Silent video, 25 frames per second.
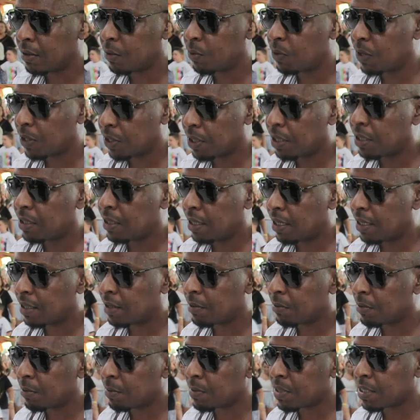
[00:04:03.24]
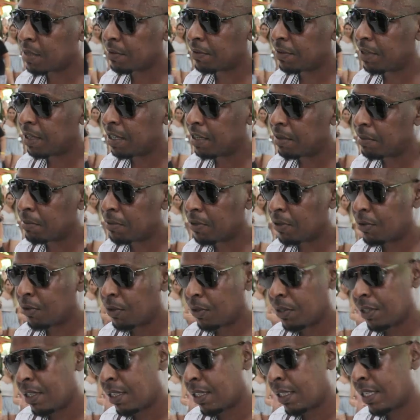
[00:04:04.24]
الوطن العربي بصفة عامة
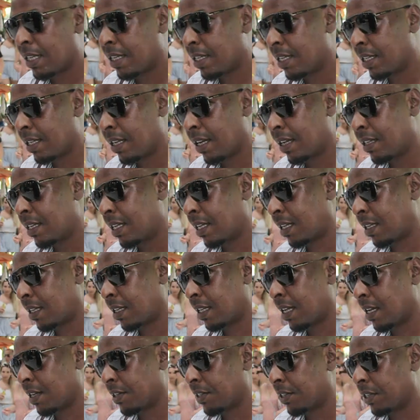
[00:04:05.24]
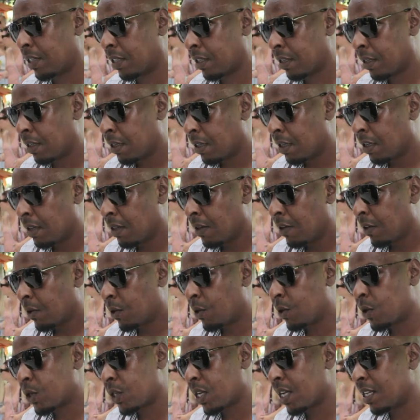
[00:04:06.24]
وإحنا دليل عليك يعني
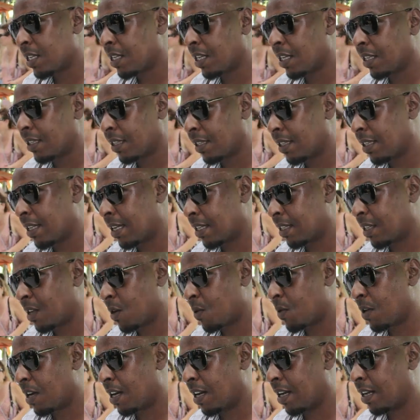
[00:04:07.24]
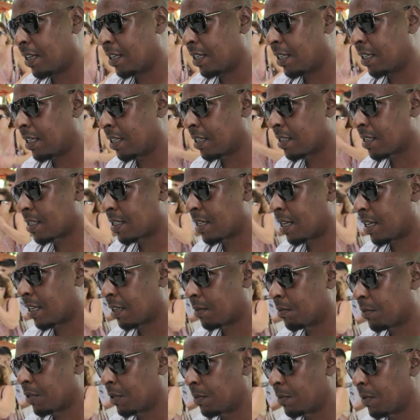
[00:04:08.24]
كل شيء عندنا تو حاليا
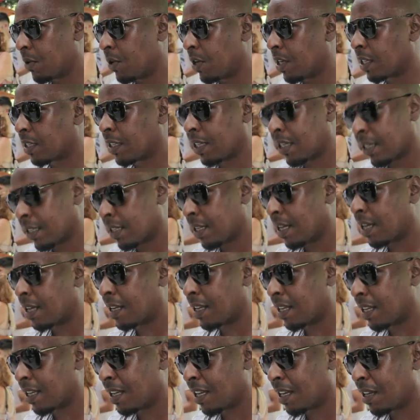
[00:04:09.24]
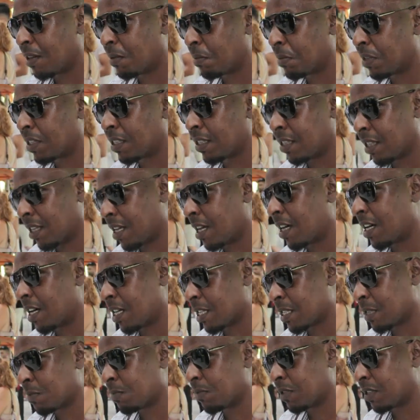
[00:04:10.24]
زاد من مواد غذائية من
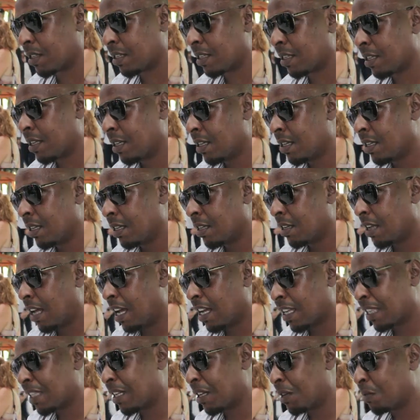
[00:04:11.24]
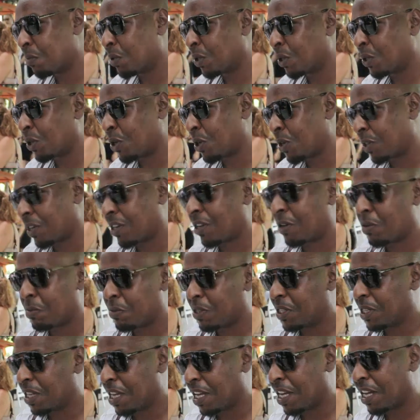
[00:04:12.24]
الغاز من حتى البترول
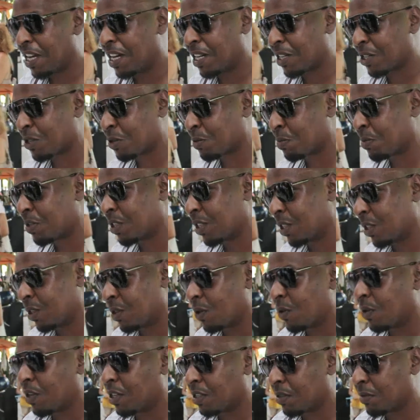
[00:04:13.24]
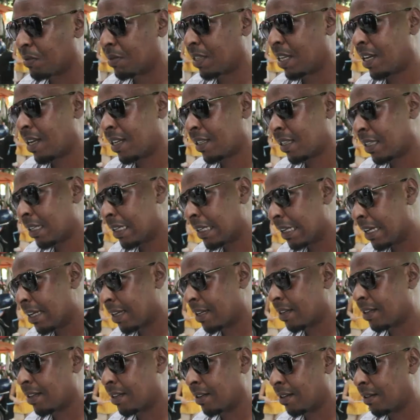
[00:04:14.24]
رغم انه خارج من الدول متاعتنا
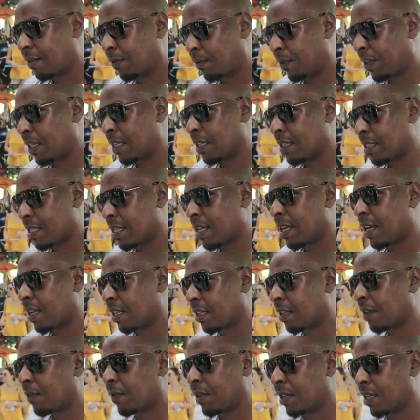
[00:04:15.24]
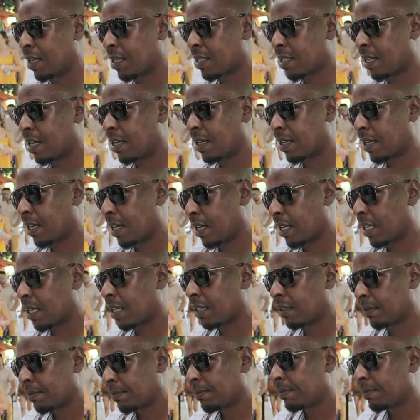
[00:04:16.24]
لكن في زياده في الاسعار اكيد